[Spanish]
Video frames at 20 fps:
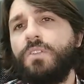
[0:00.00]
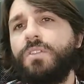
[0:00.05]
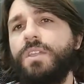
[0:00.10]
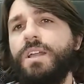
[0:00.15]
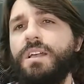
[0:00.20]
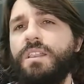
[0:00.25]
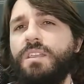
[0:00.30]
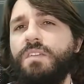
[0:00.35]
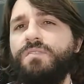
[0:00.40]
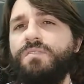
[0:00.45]

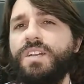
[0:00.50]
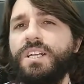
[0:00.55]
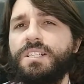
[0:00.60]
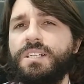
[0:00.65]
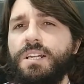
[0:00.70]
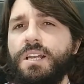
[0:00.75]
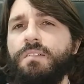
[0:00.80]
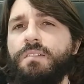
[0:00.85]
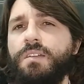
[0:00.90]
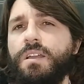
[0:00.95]
de las cifras
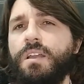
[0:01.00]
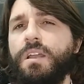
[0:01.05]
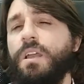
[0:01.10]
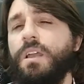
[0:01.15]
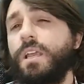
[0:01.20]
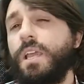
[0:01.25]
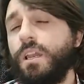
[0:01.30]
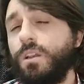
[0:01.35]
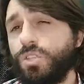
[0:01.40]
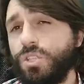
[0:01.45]
clave
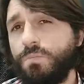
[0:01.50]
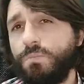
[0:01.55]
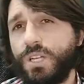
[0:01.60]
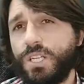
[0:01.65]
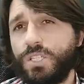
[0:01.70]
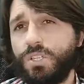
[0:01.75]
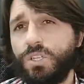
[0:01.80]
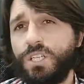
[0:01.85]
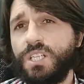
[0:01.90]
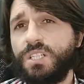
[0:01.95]
que los
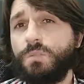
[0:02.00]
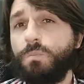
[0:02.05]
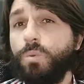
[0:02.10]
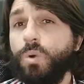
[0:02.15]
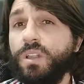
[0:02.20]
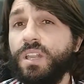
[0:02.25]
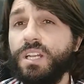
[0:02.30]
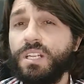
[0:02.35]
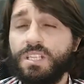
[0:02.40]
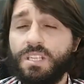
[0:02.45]
inversores
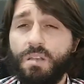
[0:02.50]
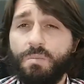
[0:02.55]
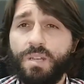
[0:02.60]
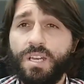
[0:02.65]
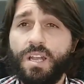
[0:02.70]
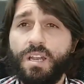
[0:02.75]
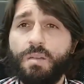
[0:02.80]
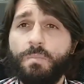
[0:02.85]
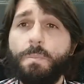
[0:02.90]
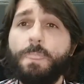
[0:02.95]
pueden
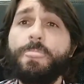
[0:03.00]
examinar